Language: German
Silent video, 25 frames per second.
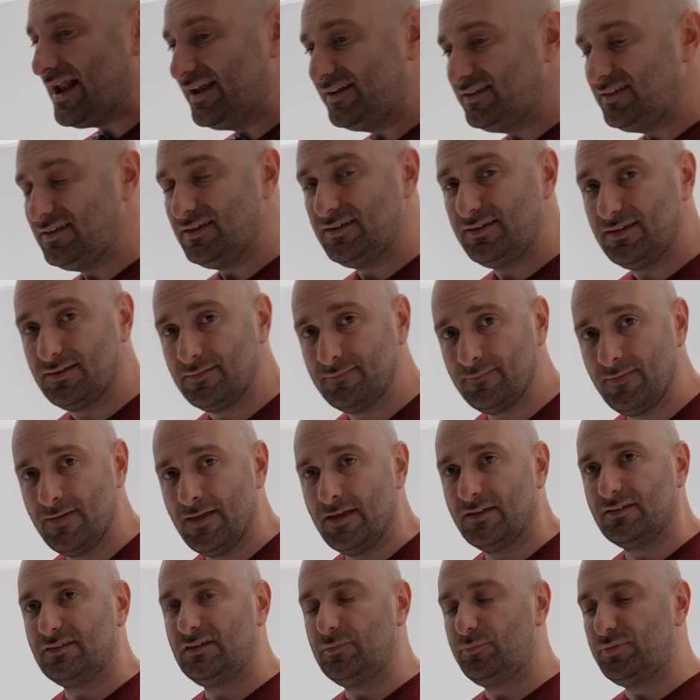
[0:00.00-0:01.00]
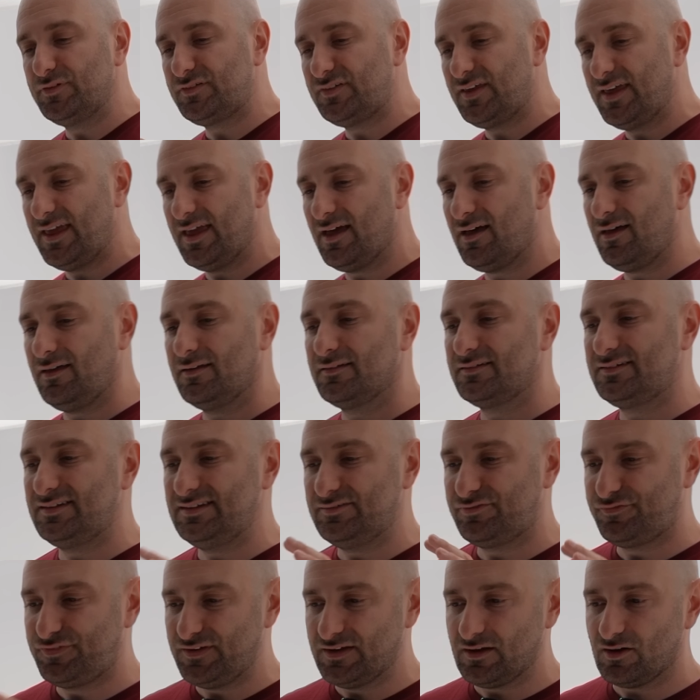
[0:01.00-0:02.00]
all diejenigen, die bisher
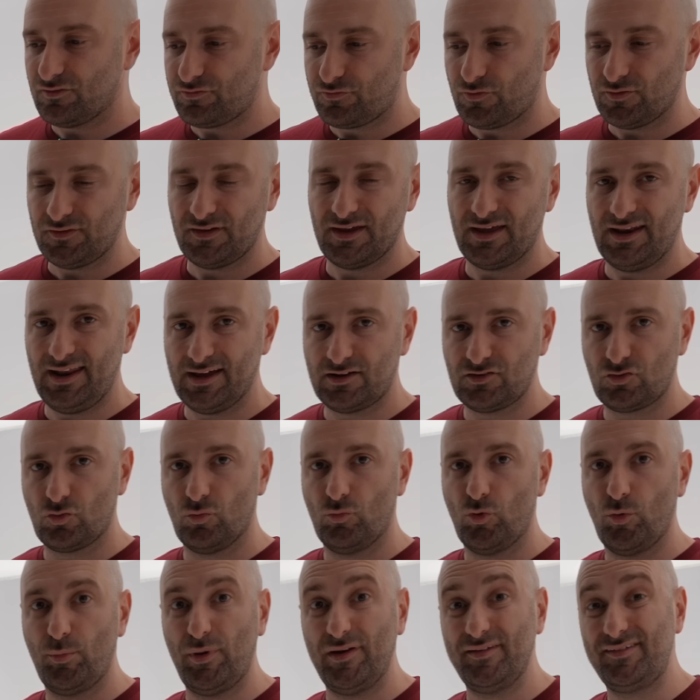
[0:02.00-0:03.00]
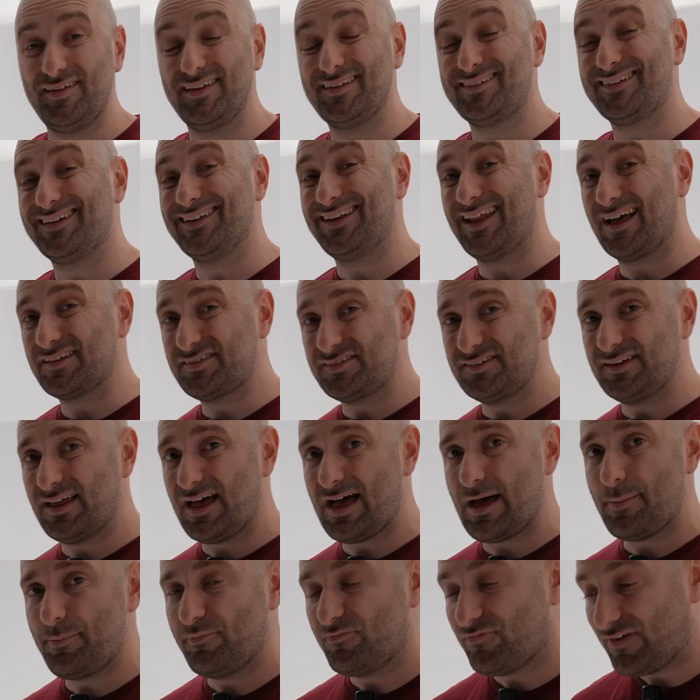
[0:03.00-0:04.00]
die Finger von der Elektromobilität gelassen
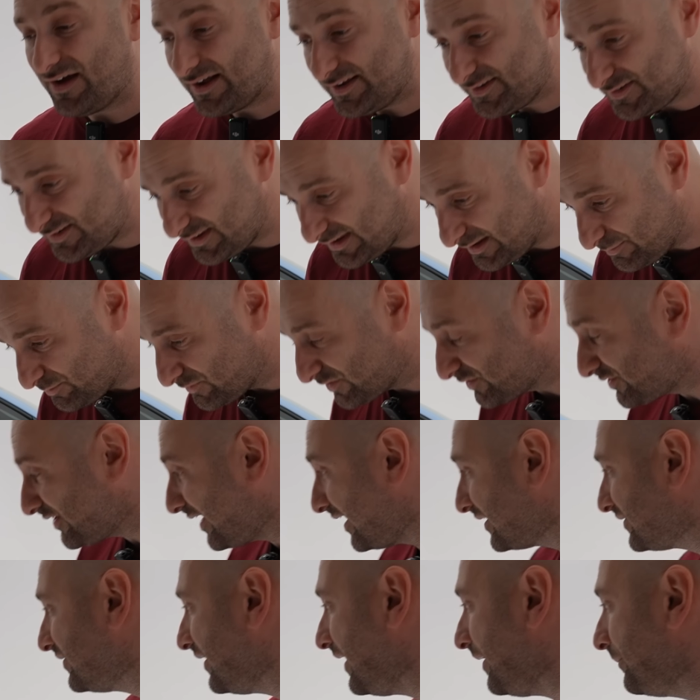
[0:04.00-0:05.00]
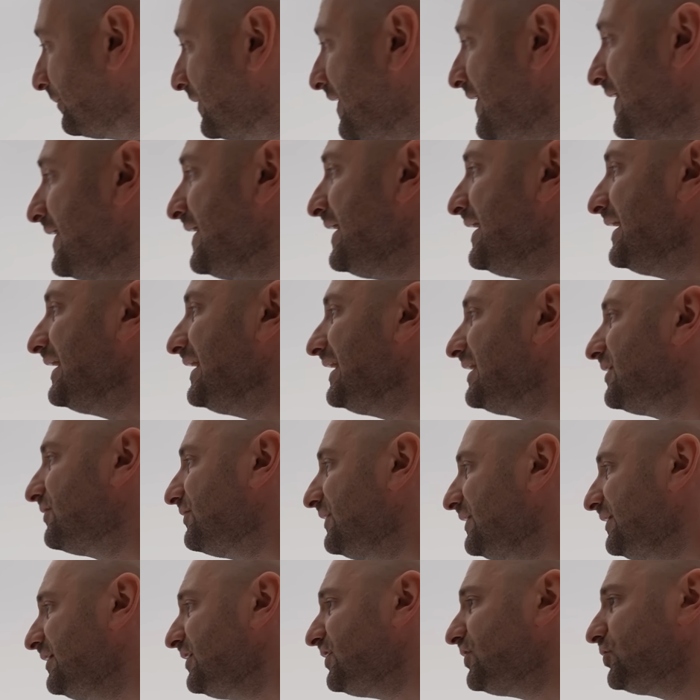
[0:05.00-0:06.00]
haben, weil sie eben gesagt haben,
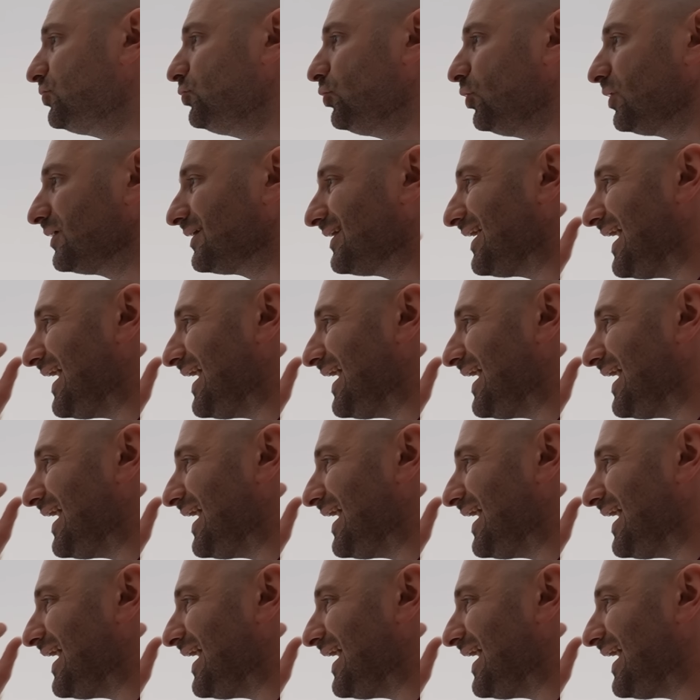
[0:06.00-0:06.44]
ich will nicht nur